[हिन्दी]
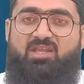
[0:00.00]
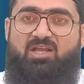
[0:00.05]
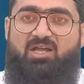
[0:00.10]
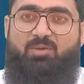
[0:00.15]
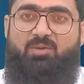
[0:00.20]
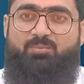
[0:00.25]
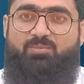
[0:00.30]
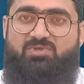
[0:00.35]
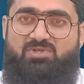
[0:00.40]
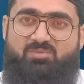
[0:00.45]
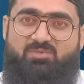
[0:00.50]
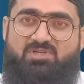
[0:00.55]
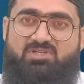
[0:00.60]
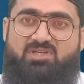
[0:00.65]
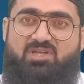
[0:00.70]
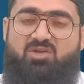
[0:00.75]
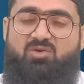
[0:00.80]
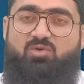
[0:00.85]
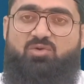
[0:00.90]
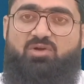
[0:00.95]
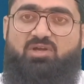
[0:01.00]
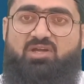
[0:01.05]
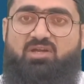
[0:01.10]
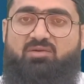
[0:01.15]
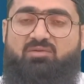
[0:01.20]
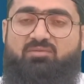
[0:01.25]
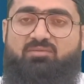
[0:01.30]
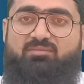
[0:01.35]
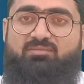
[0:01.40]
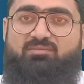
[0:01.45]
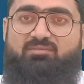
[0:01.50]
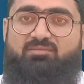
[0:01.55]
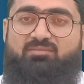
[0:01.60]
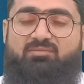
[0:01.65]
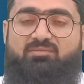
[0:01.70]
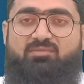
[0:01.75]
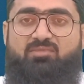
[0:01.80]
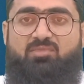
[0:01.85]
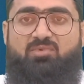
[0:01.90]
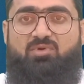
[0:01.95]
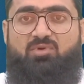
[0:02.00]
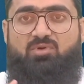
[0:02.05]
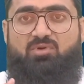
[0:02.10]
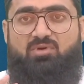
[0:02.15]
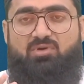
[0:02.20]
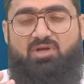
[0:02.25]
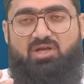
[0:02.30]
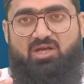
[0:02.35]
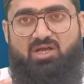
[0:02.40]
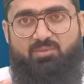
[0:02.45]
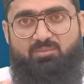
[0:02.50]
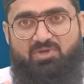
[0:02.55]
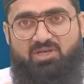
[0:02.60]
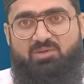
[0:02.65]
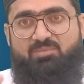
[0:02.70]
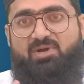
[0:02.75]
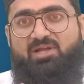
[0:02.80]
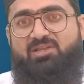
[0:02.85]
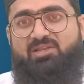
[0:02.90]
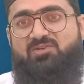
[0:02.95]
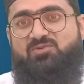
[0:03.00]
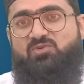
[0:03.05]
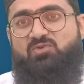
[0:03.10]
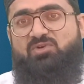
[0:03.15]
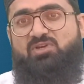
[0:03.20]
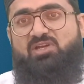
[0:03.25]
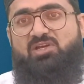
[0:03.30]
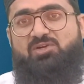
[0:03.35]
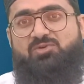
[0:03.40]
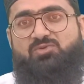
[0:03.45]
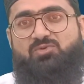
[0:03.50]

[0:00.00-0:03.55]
आप समझ गए होंगे मेरी बातें सुनने का